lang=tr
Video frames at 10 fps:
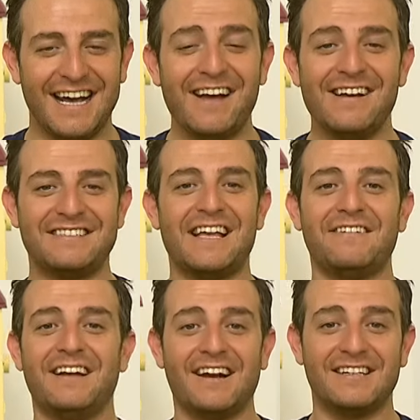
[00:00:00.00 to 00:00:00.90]
Evet
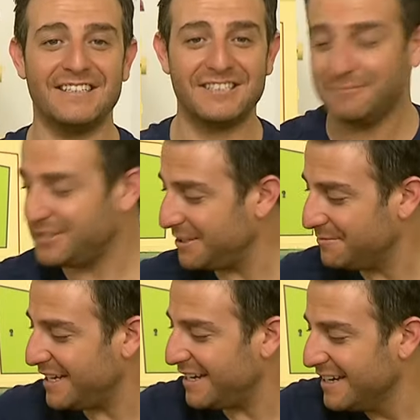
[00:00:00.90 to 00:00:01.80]
sevgili arkadaşım
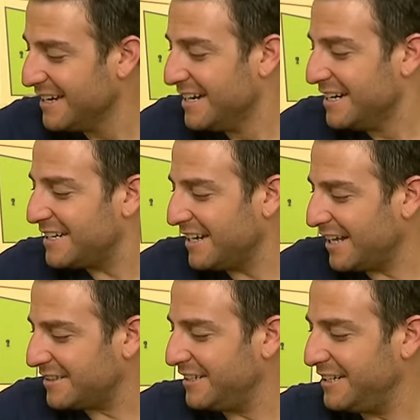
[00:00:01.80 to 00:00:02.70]
şimdi
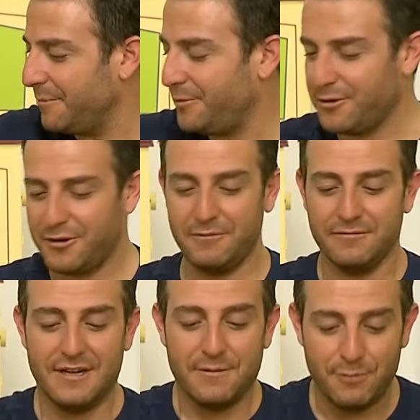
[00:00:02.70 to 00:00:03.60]
kanatları yapıyorum.
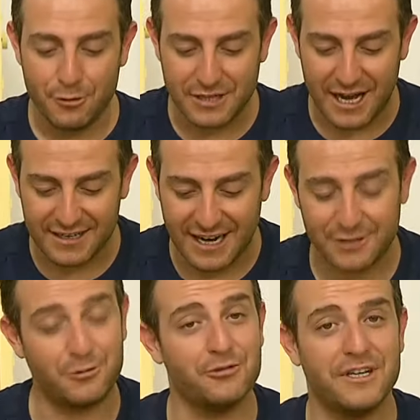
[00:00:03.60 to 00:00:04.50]
Burada
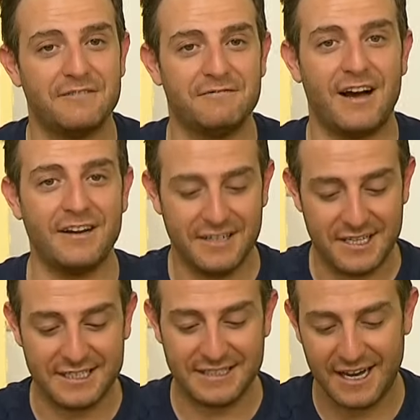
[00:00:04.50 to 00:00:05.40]
kartonlarım var.
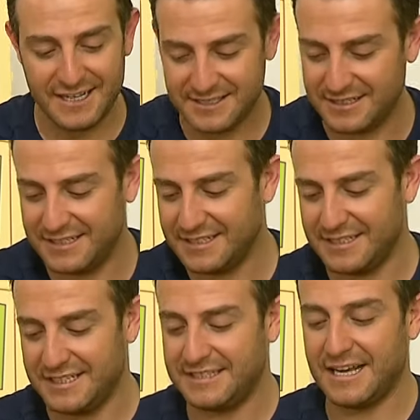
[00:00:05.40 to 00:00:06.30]
İki tane sarı,
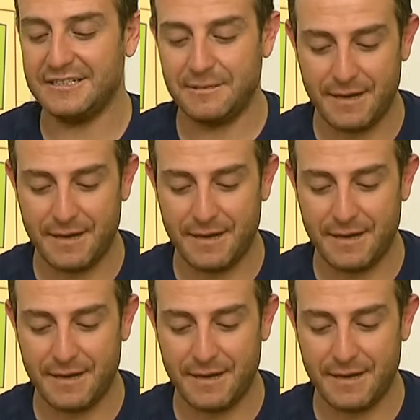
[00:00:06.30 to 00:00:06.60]
iki tane de